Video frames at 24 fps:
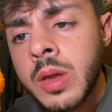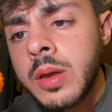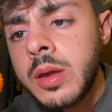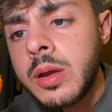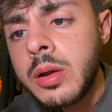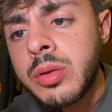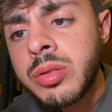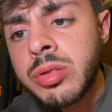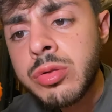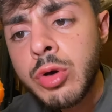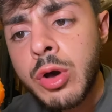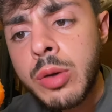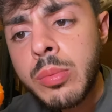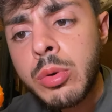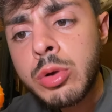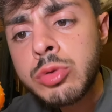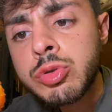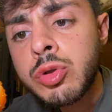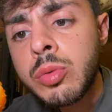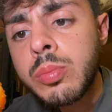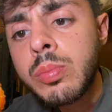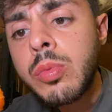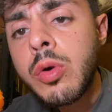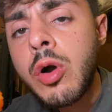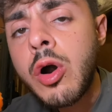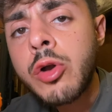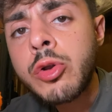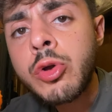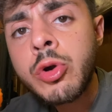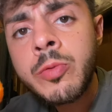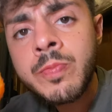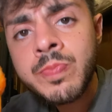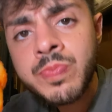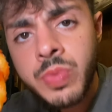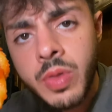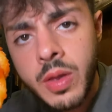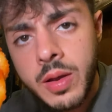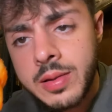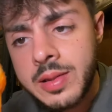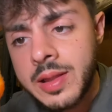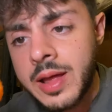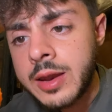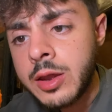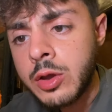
Il sugo è molto buono, la